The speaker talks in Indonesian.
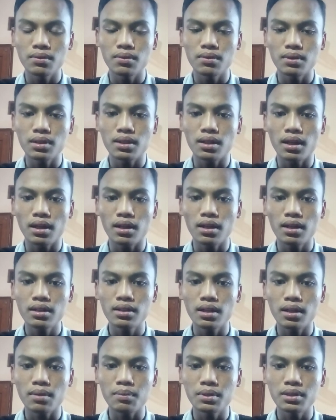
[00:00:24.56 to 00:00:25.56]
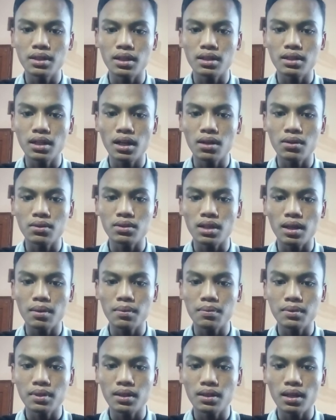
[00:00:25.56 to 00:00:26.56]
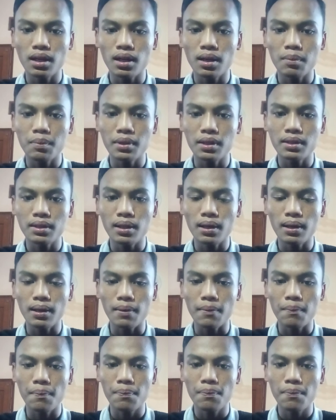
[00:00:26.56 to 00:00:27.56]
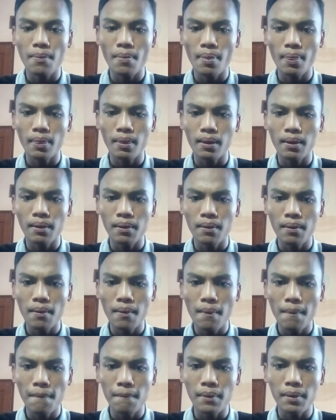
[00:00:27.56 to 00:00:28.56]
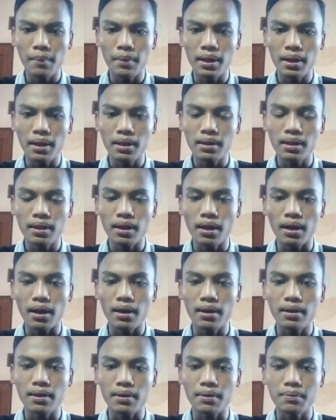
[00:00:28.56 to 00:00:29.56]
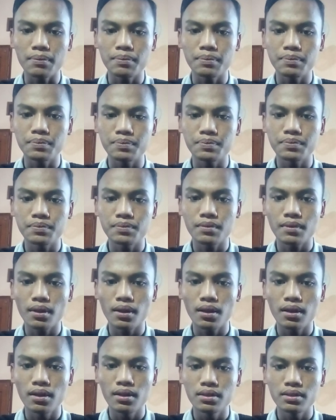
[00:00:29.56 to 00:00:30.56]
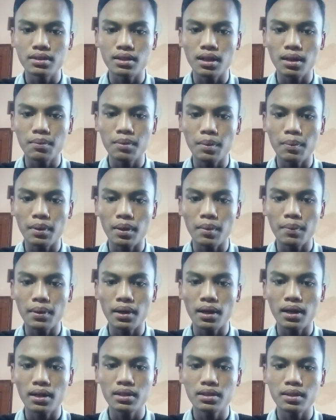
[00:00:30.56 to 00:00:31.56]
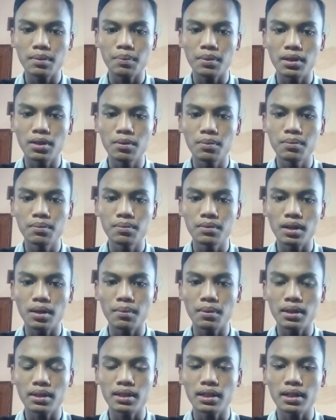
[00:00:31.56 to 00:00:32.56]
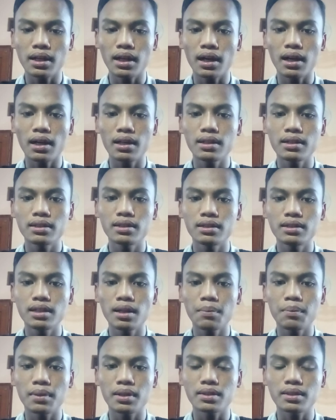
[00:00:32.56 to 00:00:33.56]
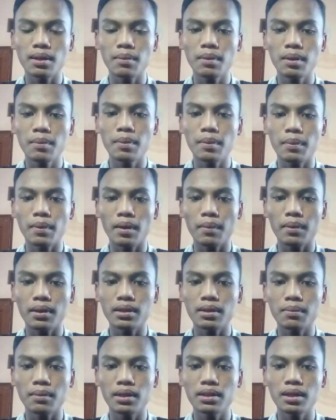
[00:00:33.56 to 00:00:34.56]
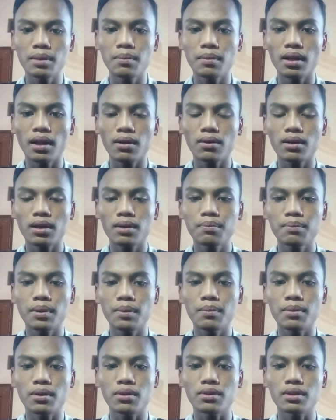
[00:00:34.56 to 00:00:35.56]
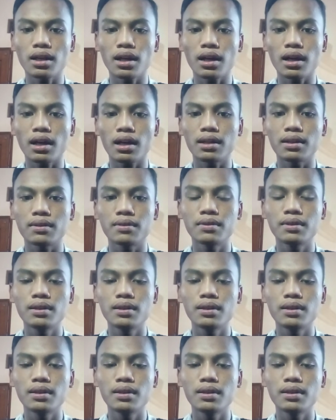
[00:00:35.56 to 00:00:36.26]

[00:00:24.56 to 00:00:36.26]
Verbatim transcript: Wedana yang menjadi anggota tentara PETA, pembela tanah air Selang beberapa hari sebelum kemerdekaan, ia bersama beberapa temannya melakukan pemberontakan.